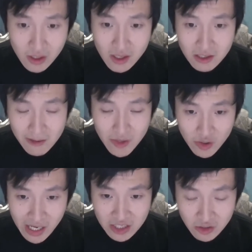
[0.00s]
她没有
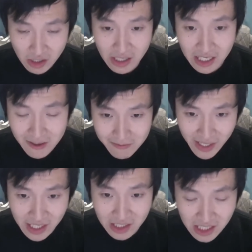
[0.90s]
感受到她的
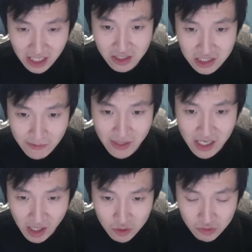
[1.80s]
美、她的审美
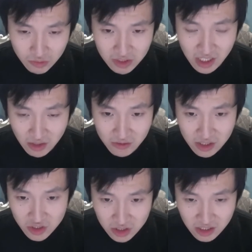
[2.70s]
要素这些东西
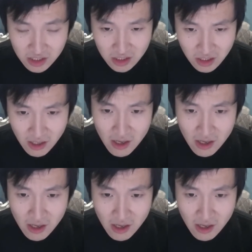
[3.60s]
是一个